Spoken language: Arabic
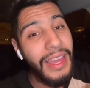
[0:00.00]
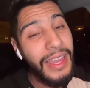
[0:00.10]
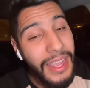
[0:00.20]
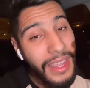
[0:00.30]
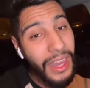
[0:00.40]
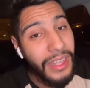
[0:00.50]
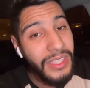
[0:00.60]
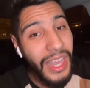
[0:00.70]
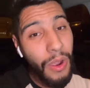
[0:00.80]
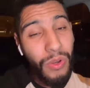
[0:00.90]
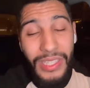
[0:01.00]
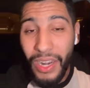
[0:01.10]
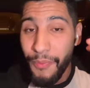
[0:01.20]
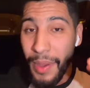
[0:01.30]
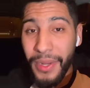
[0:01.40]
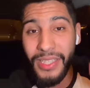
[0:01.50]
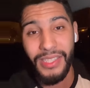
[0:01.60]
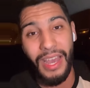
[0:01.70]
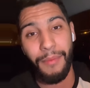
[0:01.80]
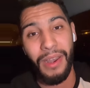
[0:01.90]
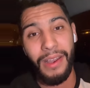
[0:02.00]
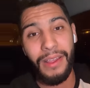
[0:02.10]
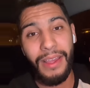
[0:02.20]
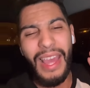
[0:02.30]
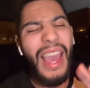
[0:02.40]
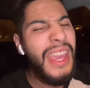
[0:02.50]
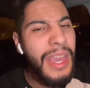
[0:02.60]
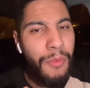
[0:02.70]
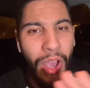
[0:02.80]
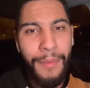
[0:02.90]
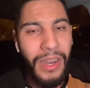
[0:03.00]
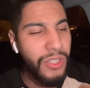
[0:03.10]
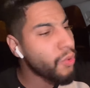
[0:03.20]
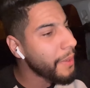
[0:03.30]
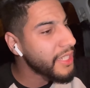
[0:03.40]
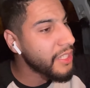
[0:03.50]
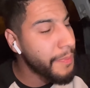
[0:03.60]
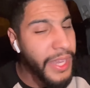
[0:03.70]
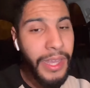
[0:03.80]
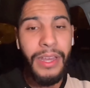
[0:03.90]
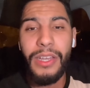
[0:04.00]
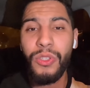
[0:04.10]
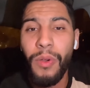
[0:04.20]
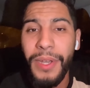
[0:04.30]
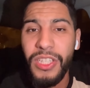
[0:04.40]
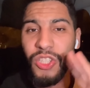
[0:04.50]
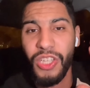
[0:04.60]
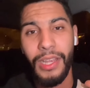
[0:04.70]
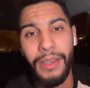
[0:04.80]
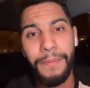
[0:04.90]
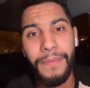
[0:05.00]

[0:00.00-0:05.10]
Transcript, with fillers: هي تحاول تعرف مع من كتعامل اي معامله سواء بغيتي تبيع سواء بغيتي تشري